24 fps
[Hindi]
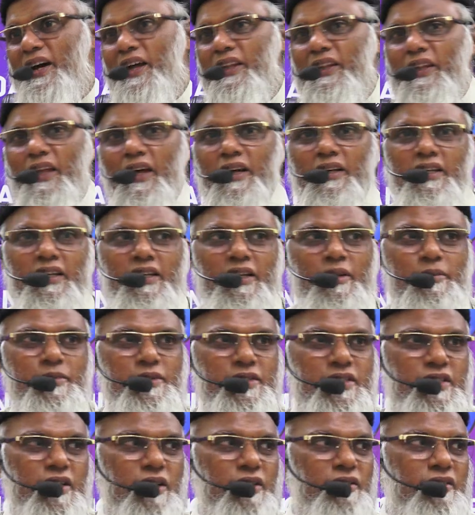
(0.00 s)
अल्लाह के नबी
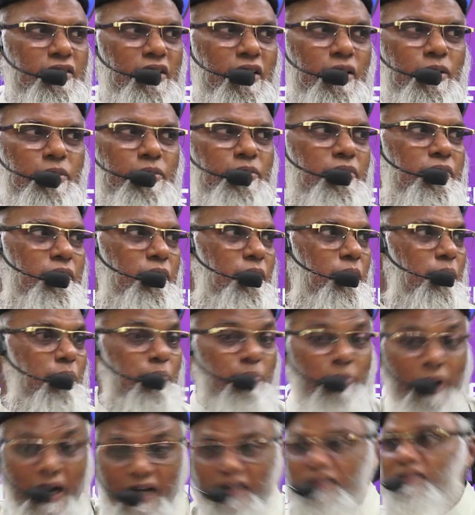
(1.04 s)
वसल्लम
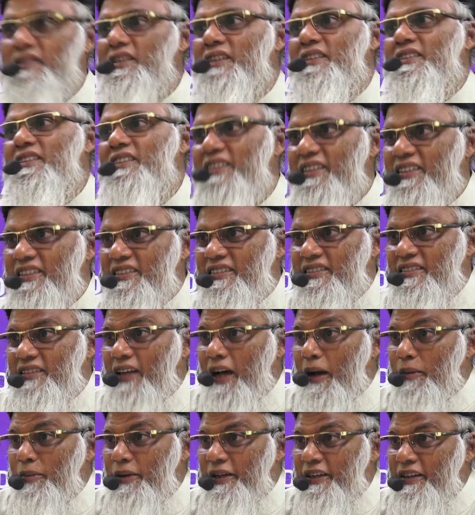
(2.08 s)
बैठते थे
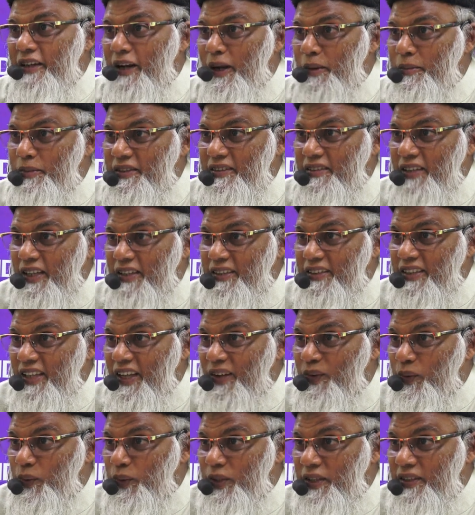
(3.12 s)
साहब कराम के साथ क्या
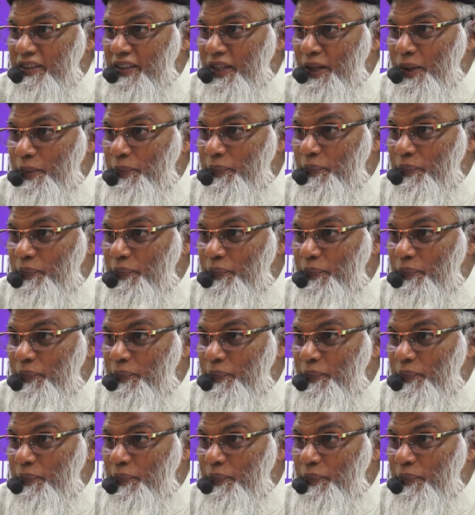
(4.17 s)
होते थे